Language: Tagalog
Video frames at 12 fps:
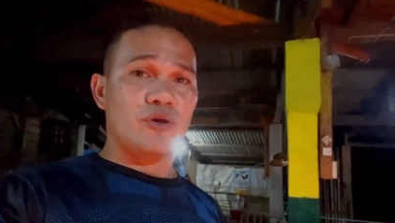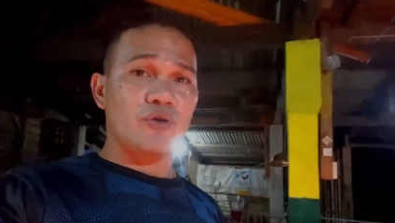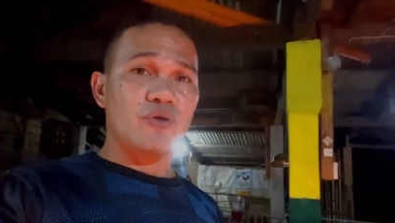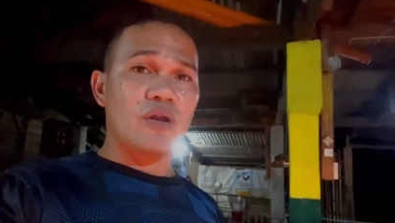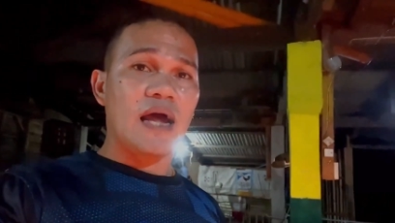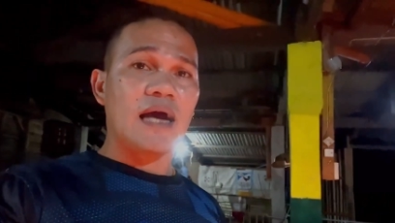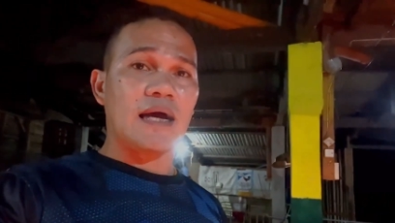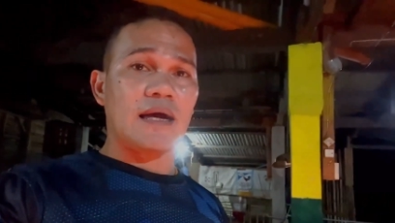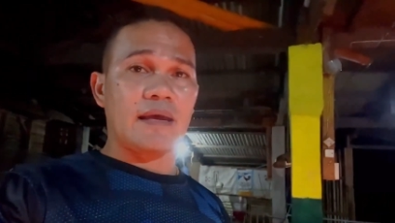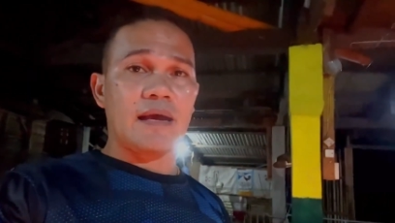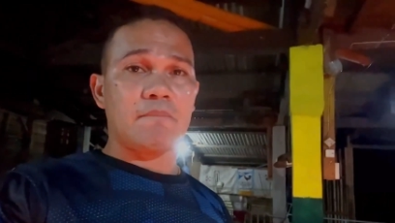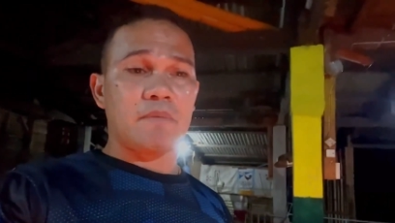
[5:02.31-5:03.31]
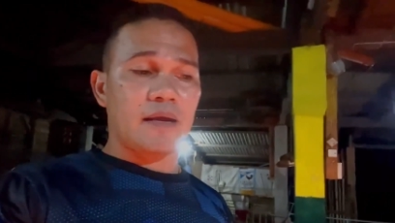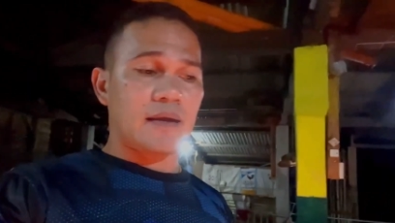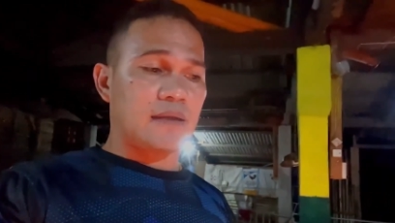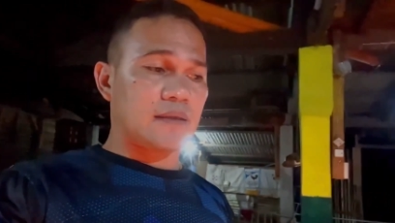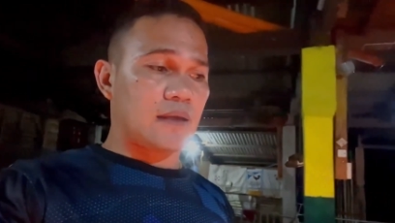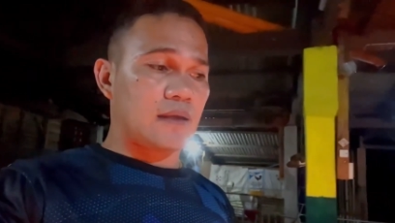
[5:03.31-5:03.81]
yun lang ang i-apply
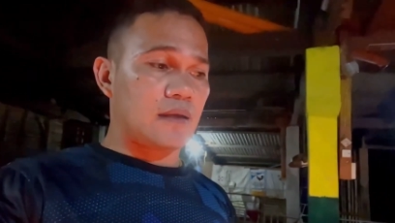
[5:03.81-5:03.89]
natin.